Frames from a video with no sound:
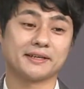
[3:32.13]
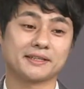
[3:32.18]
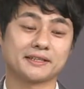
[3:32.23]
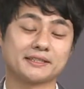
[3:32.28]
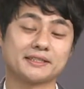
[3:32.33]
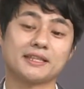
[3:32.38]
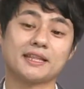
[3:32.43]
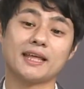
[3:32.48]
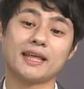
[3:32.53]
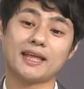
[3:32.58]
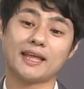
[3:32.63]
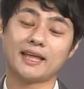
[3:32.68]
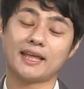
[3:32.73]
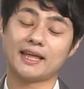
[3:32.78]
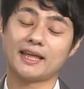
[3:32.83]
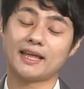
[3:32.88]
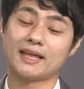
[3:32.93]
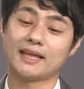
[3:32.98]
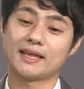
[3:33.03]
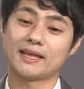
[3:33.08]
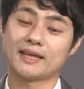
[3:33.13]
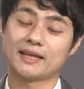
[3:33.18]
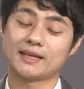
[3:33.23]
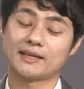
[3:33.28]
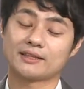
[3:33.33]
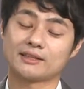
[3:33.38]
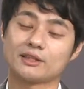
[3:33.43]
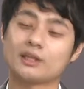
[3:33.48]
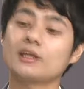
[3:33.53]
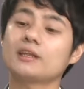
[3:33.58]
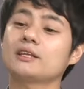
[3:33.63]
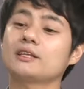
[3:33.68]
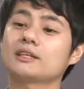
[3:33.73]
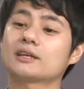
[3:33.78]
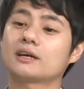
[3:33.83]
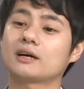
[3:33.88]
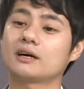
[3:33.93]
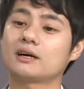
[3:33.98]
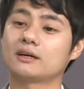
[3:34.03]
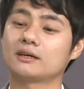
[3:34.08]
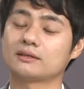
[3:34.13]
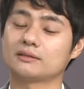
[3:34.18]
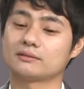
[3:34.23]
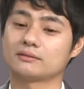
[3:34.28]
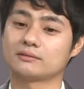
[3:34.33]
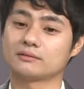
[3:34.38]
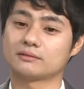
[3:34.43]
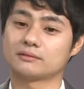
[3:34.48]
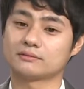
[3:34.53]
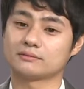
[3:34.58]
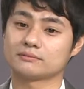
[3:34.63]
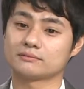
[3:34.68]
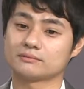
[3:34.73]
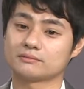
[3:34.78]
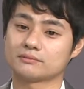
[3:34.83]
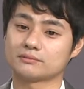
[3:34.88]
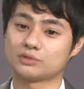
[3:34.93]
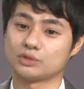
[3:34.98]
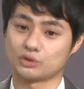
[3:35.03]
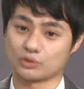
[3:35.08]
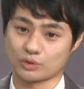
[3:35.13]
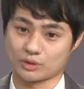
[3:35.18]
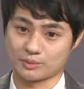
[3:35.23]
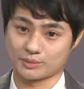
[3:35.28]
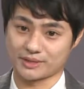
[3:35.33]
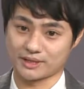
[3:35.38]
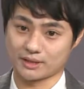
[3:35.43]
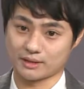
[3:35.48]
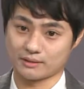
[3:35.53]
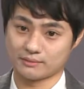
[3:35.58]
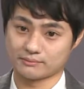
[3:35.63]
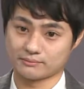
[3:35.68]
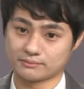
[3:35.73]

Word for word: 근데 때리니까 죄송합니다.